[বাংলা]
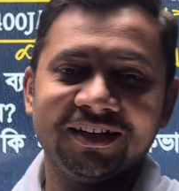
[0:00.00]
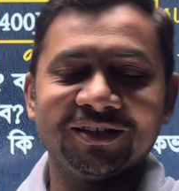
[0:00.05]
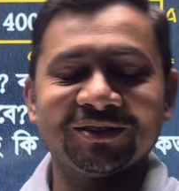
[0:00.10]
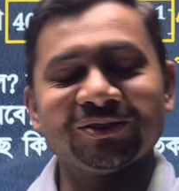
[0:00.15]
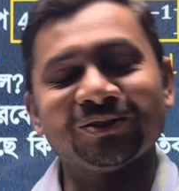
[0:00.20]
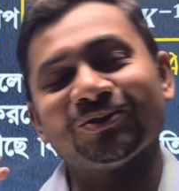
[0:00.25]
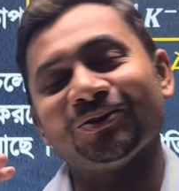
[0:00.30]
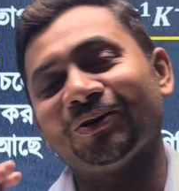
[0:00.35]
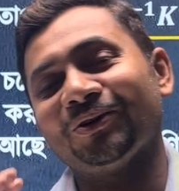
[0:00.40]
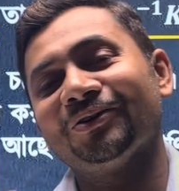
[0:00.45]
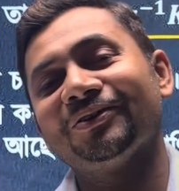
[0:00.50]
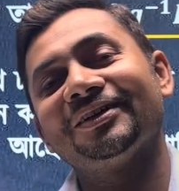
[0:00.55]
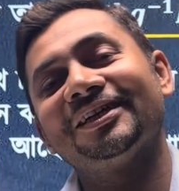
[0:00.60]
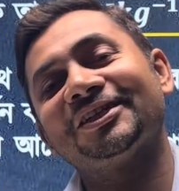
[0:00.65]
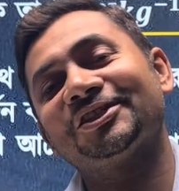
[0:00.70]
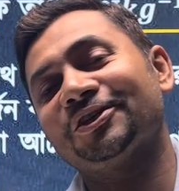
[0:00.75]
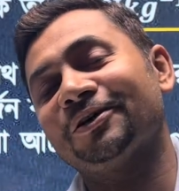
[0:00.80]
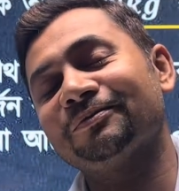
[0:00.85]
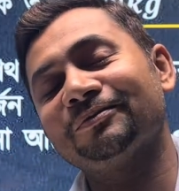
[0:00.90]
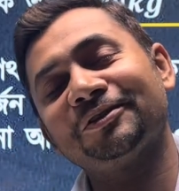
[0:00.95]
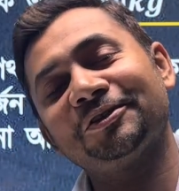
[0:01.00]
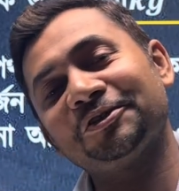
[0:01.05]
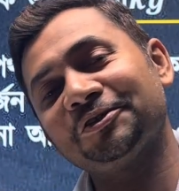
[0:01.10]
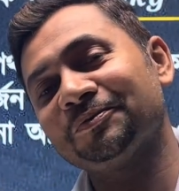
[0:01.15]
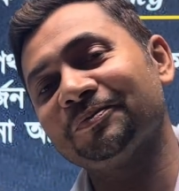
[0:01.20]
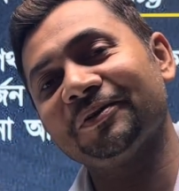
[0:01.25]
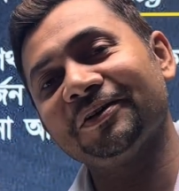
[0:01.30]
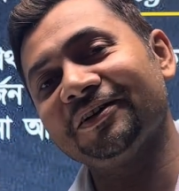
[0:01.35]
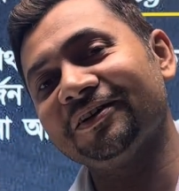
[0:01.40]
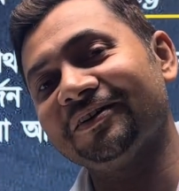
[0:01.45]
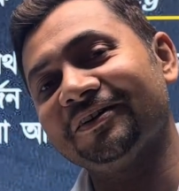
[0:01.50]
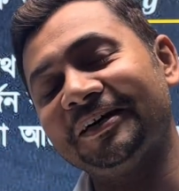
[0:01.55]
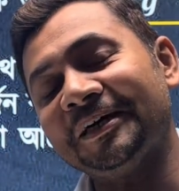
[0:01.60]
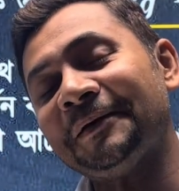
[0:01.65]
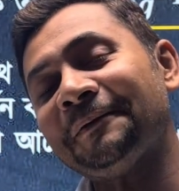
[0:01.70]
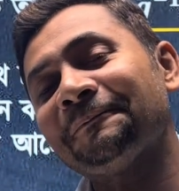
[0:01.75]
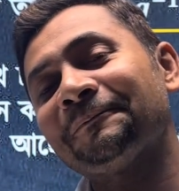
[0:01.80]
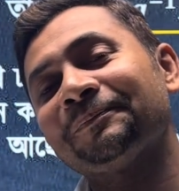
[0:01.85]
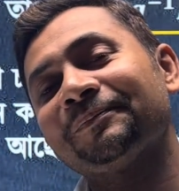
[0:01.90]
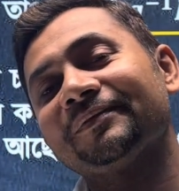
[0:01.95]
সো তখন এই শব্দের উৎপন্ন হয়
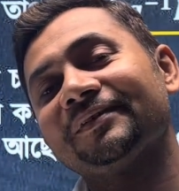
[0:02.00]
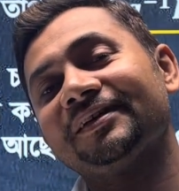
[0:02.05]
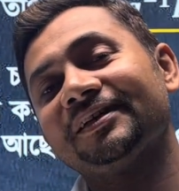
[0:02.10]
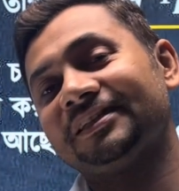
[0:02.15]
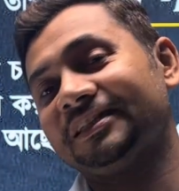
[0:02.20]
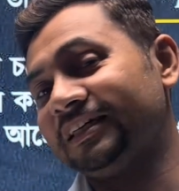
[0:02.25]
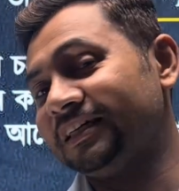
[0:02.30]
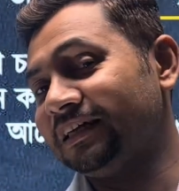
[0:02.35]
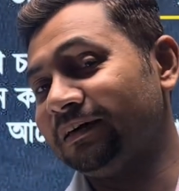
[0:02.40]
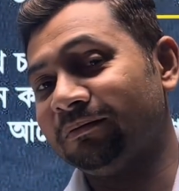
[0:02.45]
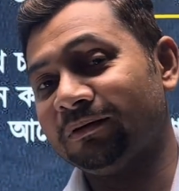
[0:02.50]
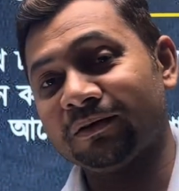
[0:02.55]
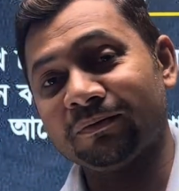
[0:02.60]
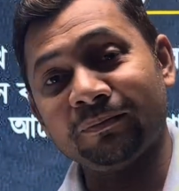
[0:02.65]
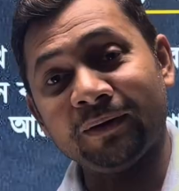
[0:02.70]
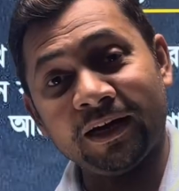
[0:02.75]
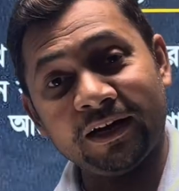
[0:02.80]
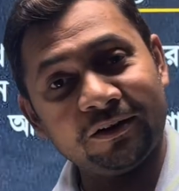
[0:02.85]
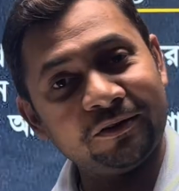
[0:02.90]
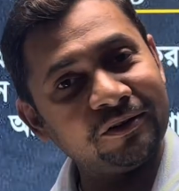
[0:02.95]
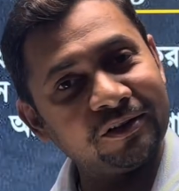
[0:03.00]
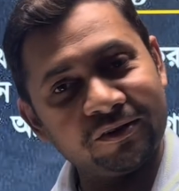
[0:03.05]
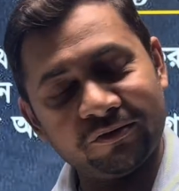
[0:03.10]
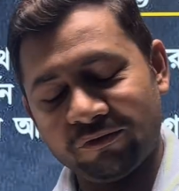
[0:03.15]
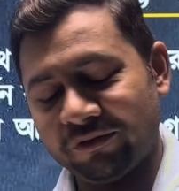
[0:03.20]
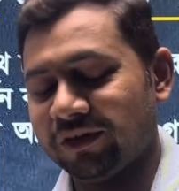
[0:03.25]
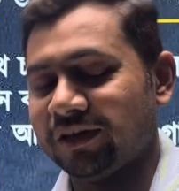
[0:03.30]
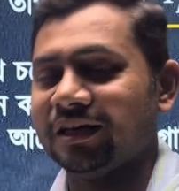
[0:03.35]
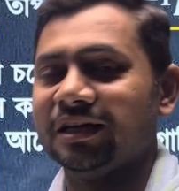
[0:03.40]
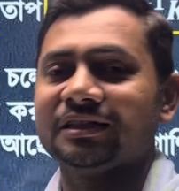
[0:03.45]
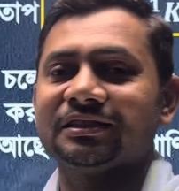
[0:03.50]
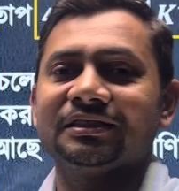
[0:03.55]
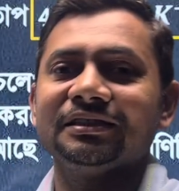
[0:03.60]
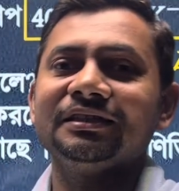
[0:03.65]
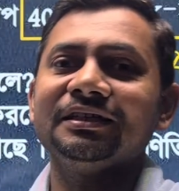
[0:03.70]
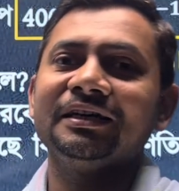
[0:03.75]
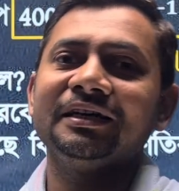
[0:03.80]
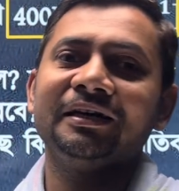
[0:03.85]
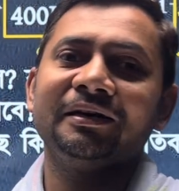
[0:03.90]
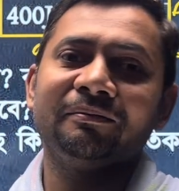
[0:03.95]
সেটা আবার ব্যাক করে ফিরে আসে
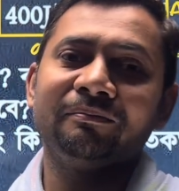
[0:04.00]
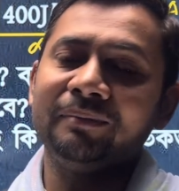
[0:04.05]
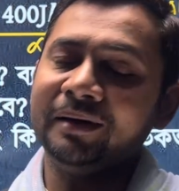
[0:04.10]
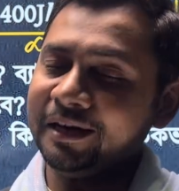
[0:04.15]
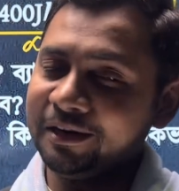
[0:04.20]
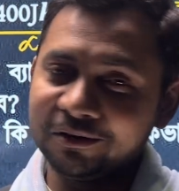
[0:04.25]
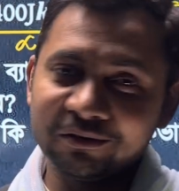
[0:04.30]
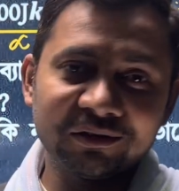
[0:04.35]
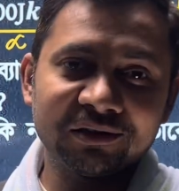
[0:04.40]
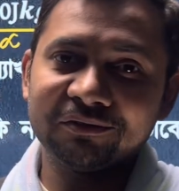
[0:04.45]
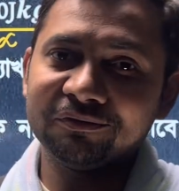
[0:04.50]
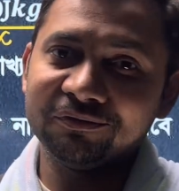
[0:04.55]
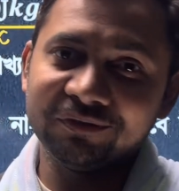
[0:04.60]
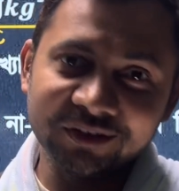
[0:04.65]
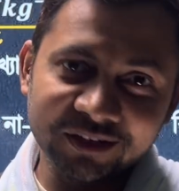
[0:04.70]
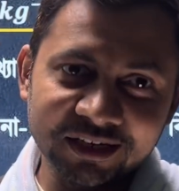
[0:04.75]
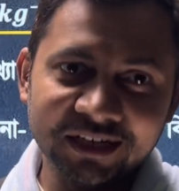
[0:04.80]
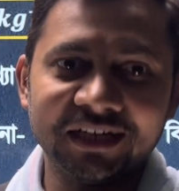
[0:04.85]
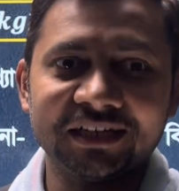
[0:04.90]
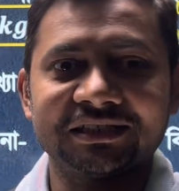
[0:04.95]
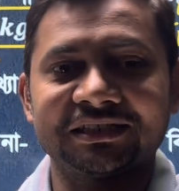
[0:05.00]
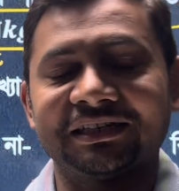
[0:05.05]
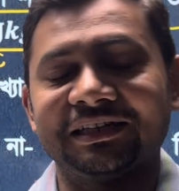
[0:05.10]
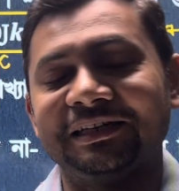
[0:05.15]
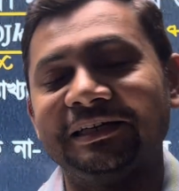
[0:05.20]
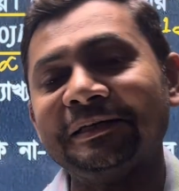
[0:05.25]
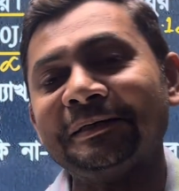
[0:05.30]
ব্যাক করে ফিরে আসলে